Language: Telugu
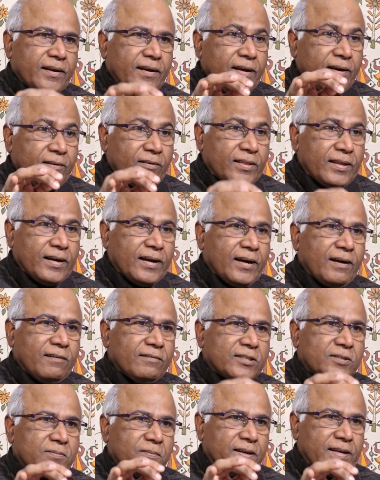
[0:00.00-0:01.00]
ఏ విధంగా
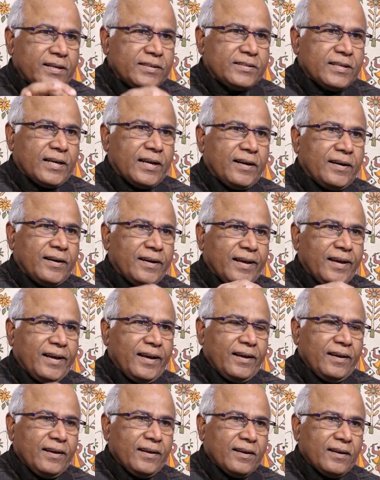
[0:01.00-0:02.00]
విస్మరించారంటే
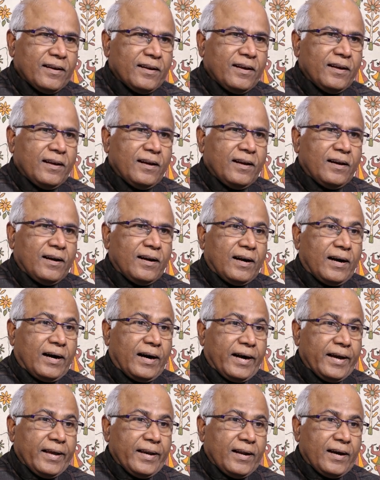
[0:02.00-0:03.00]

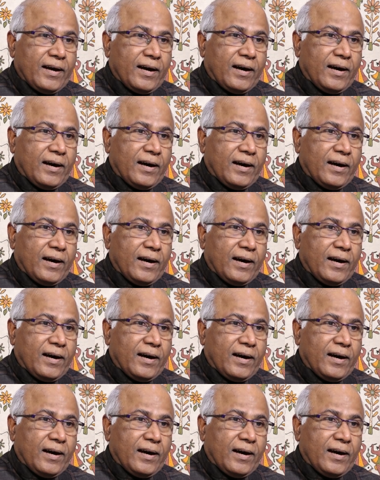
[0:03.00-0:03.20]
ఆయన